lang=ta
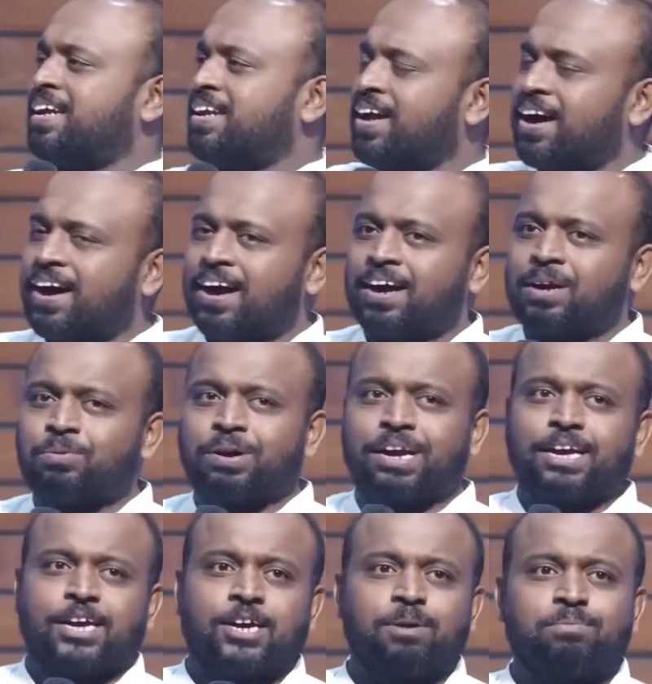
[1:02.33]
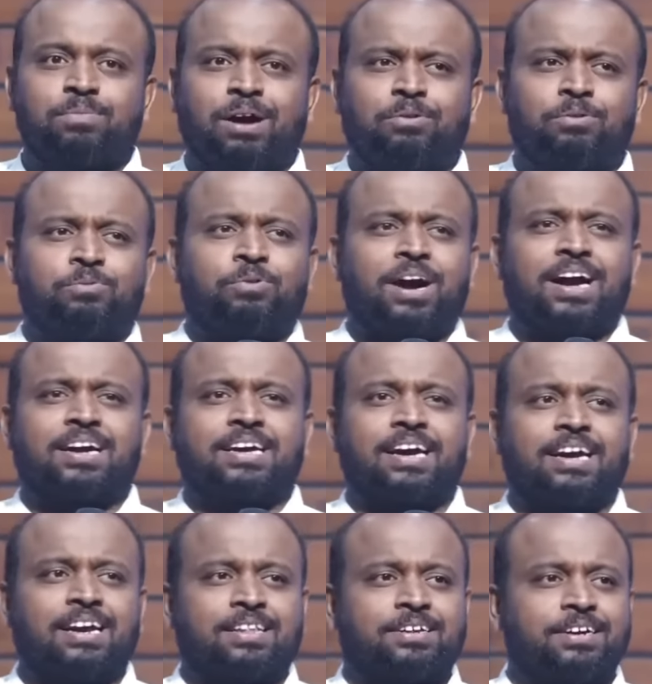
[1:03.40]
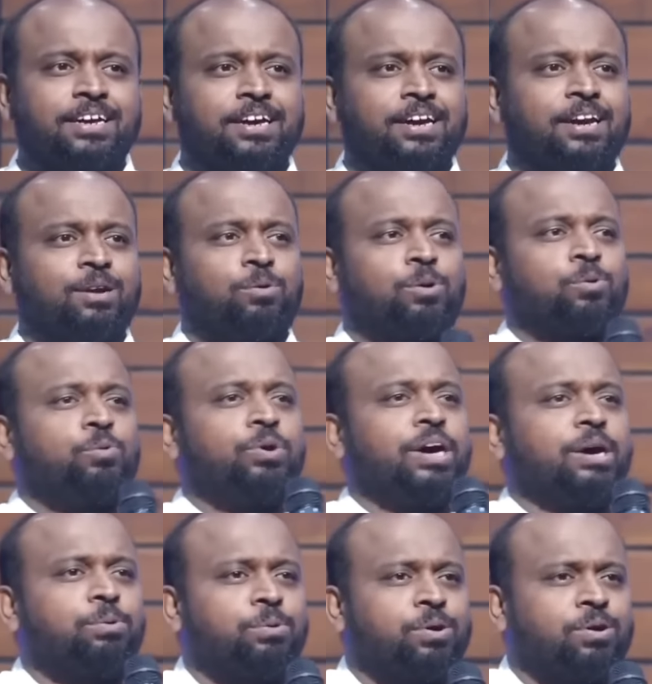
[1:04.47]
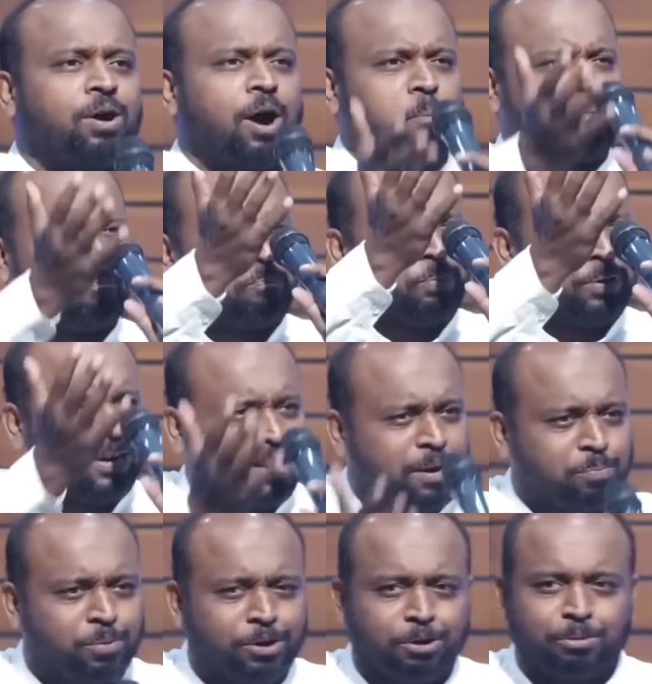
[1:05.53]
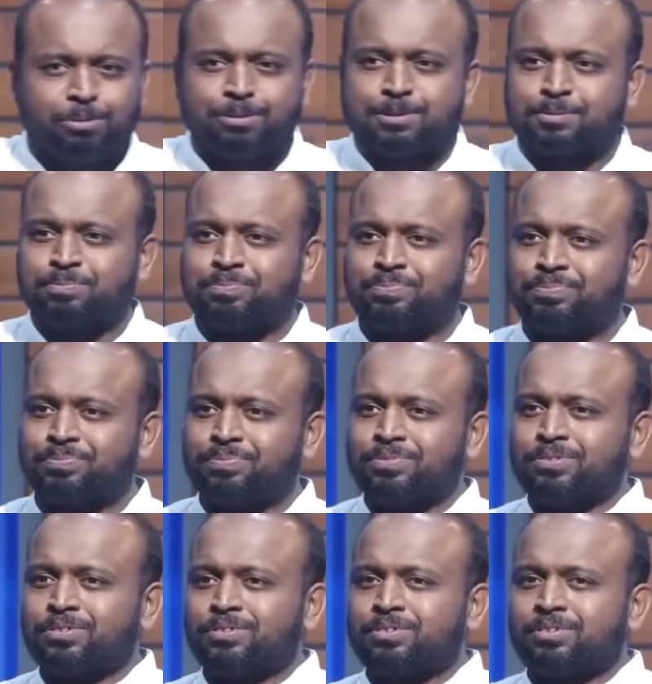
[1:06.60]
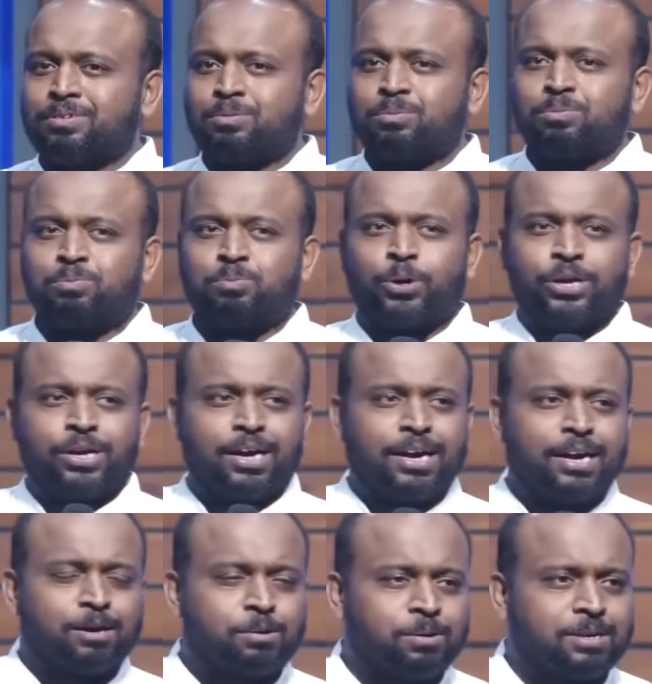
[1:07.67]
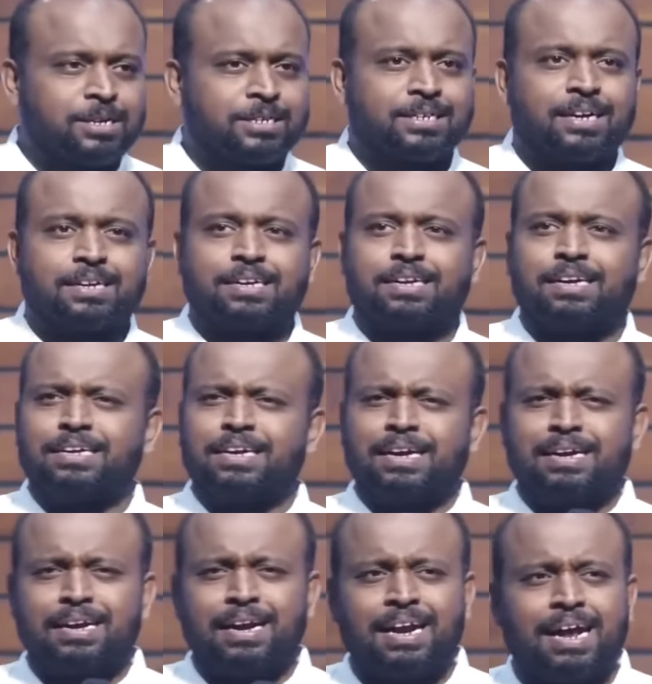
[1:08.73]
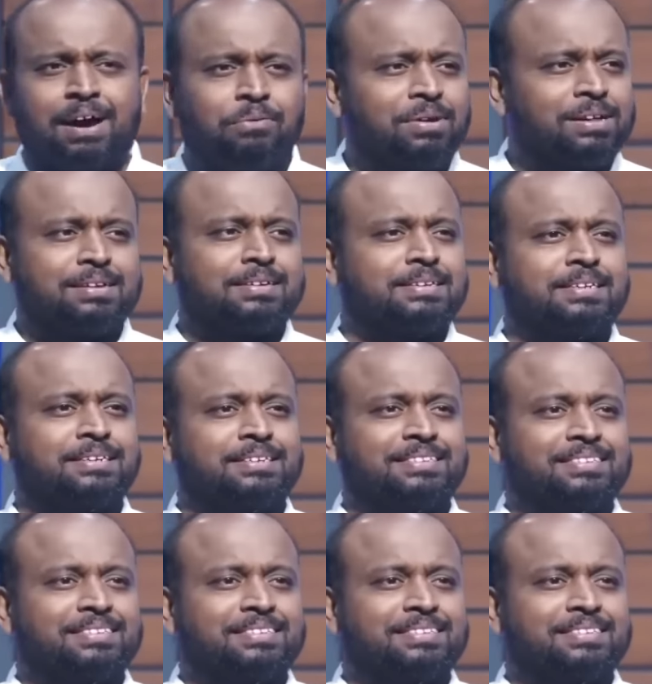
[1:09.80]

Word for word: நாள் வரைக்கும் அவன் வாழ்க்கையில் திடீர்னு ஒரு உயர் வரும் அப்படியே போயிடும் பொய்யான குற்றச்சாட்டுகள் என்னெல்லாம் வந்துச்சு